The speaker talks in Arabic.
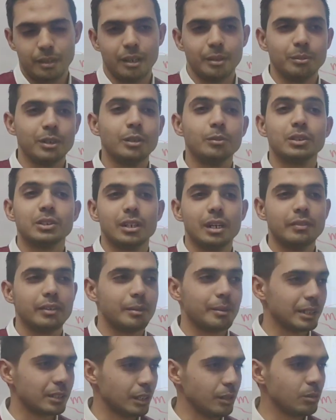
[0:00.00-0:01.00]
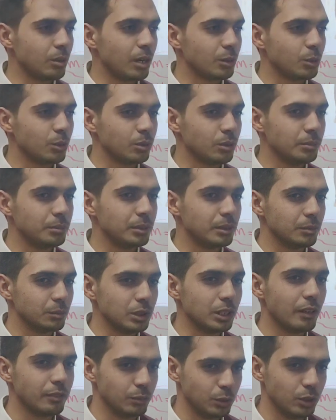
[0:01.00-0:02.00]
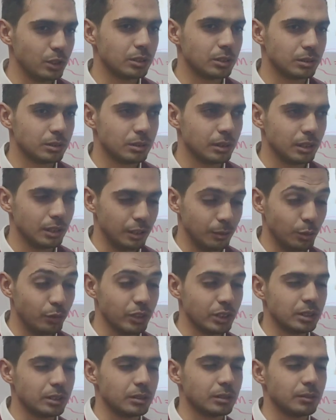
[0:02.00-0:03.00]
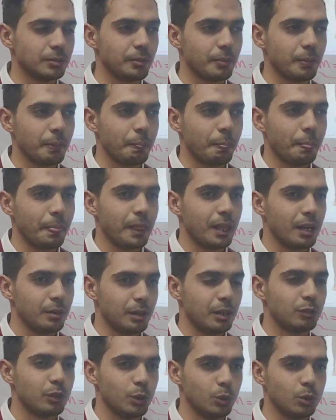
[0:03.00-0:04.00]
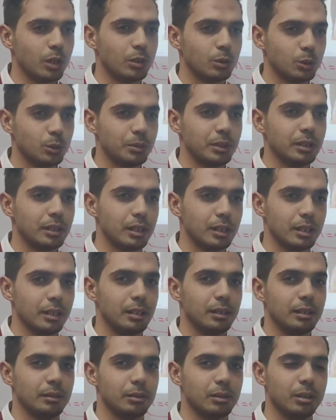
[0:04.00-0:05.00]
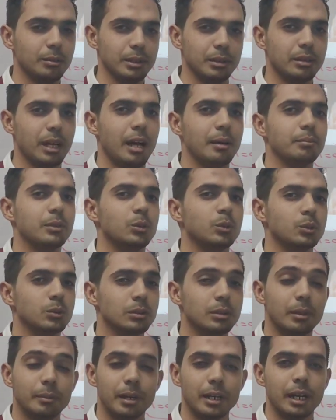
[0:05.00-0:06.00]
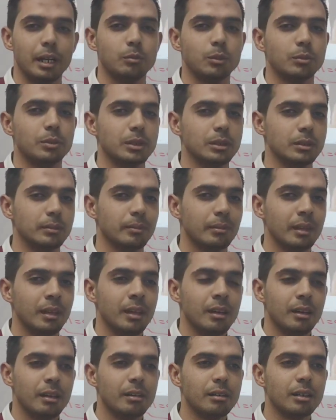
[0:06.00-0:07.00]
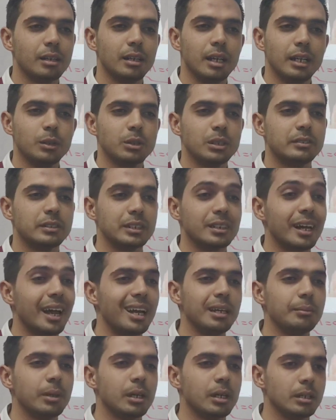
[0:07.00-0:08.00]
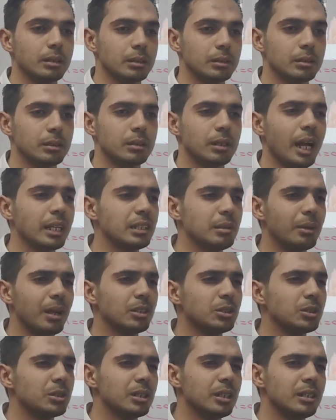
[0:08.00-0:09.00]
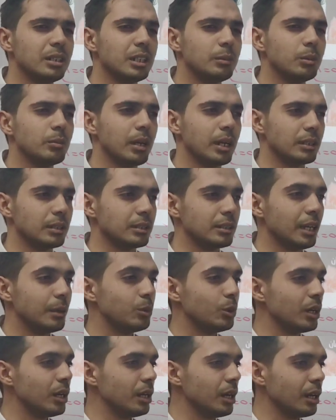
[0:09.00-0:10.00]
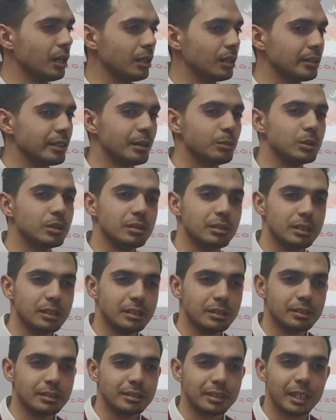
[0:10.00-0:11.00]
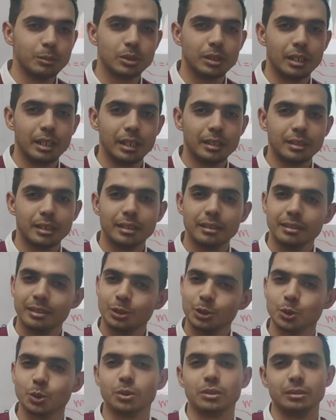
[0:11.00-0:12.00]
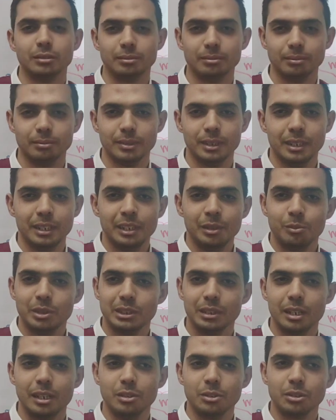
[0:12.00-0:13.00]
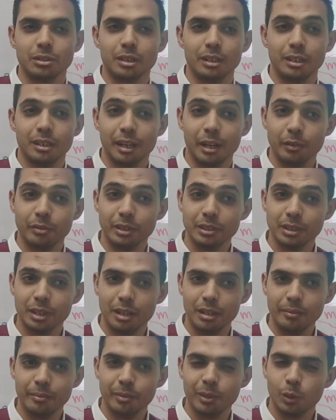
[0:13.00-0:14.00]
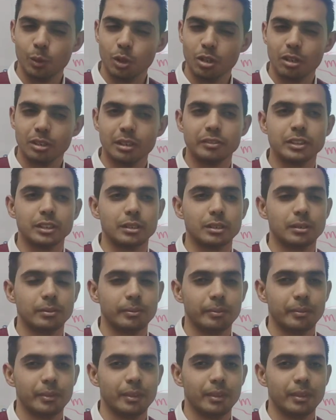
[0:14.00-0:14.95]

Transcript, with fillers: طيب المصاحف هبعتها لكم على الجروب مصحف ميسر آه، مفسر هبعتها لكم على الجروب كده كرابط تحملوه يبقى معاك على الموبايل اقرا الايه وتفسيرها ايه بايه لحد ما ال10 دقايق يجيبوا معاك جابوا ايه جابوا اثنين جابوا ثلاثه شكرا بس الايه اللي تقراها احفظها واقرا تفسيرها